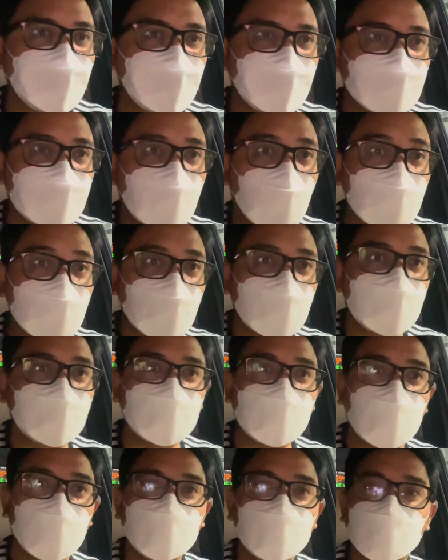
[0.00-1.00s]
download ko
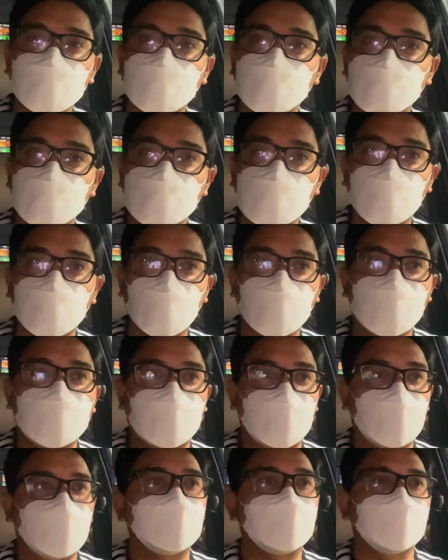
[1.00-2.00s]
daw yung UniOil
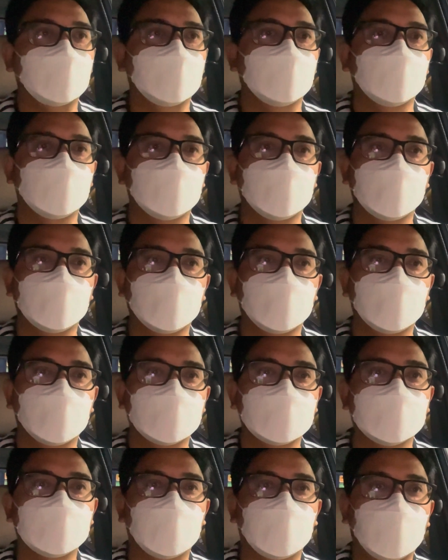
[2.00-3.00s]
app.
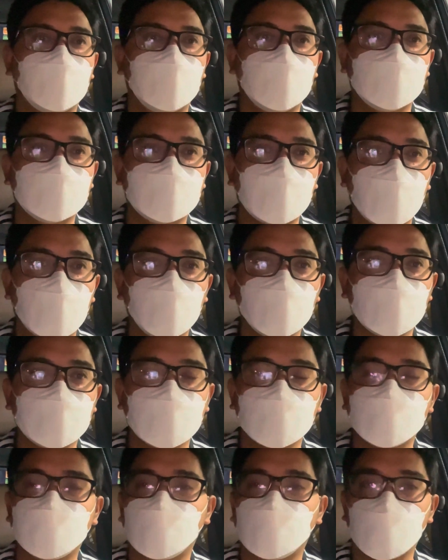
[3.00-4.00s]
And I will
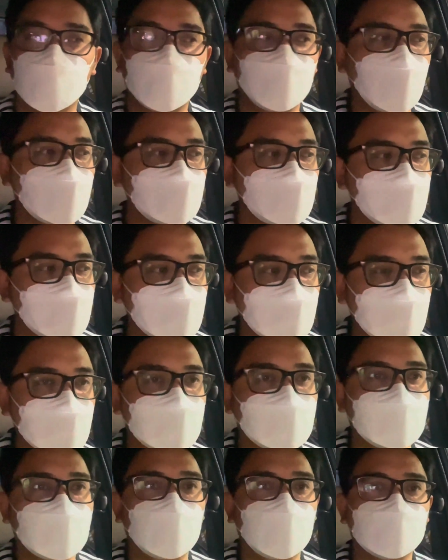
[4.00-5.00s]
get 4 pesos
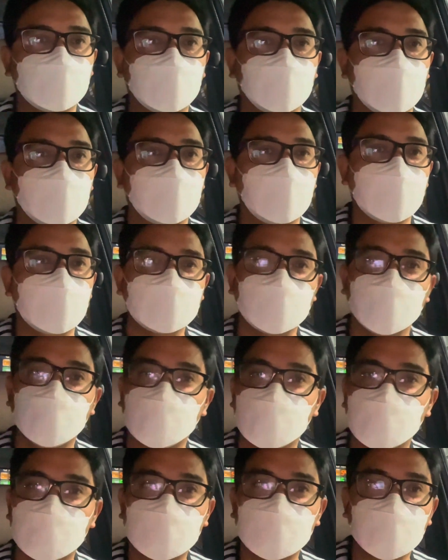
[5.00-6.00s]
discount for
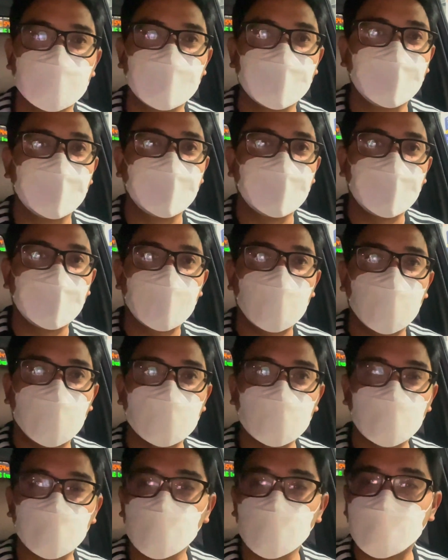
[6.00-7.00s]
gasoline
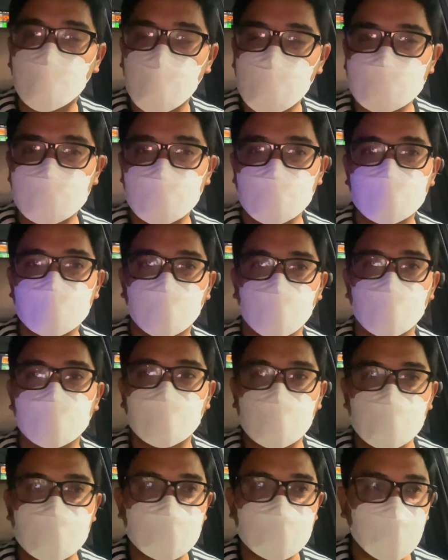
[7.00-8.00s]
and 2 pesos for
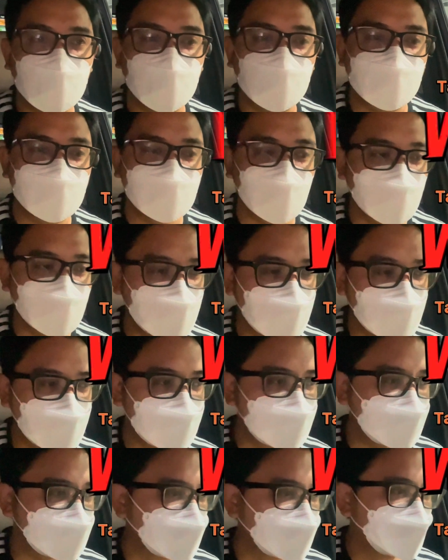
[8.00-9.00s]
diesel. So
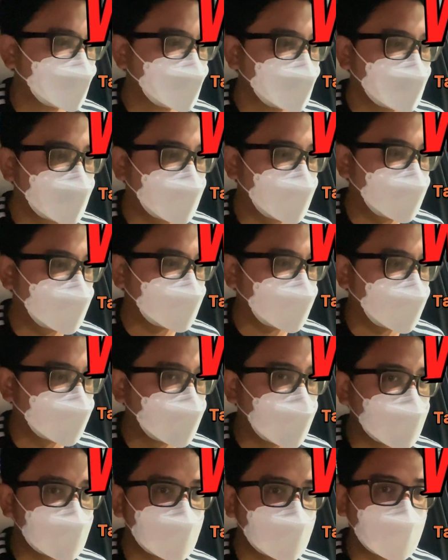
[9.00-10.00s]
since uh,
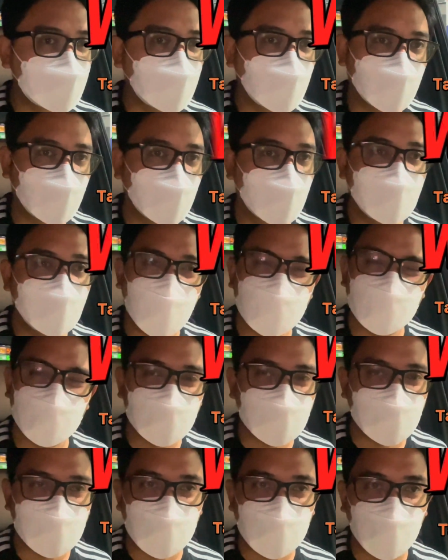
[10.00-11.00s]
naka-gasoline ako, 4
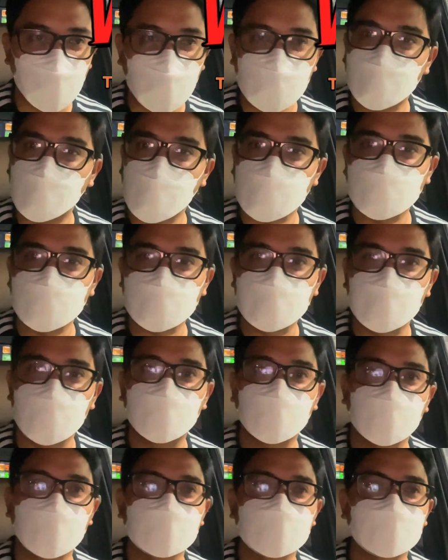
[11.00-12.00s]
pesos, 1 pesos
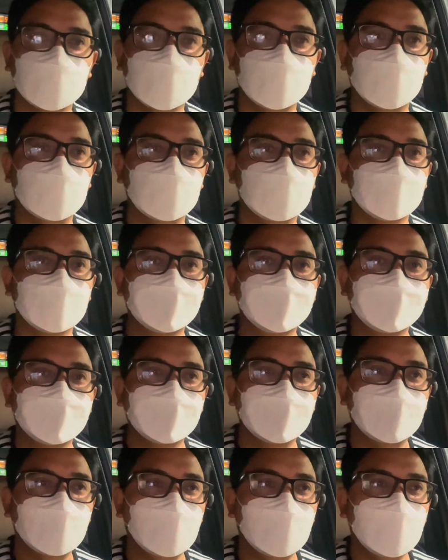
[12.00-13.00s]
difference na lang,
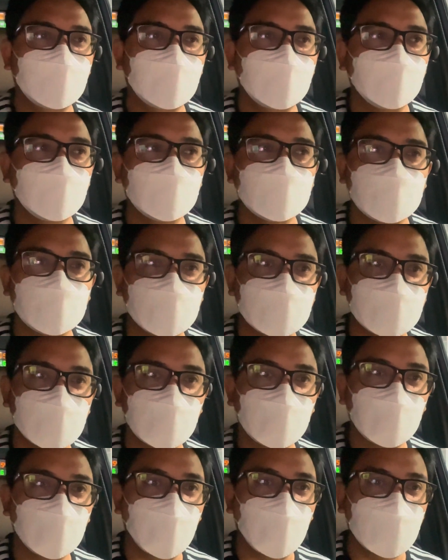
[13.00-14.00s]
um, 62
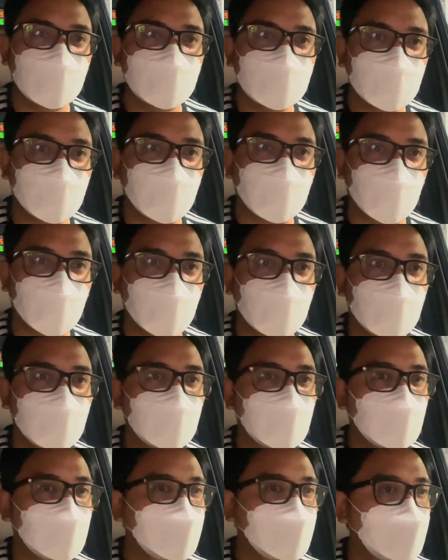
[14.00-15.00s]
minus 4,
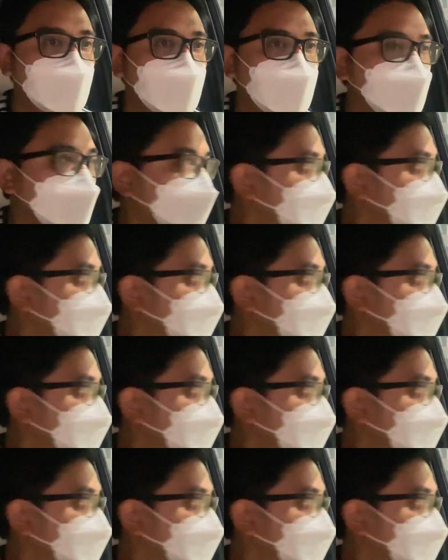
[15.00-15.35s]
uh,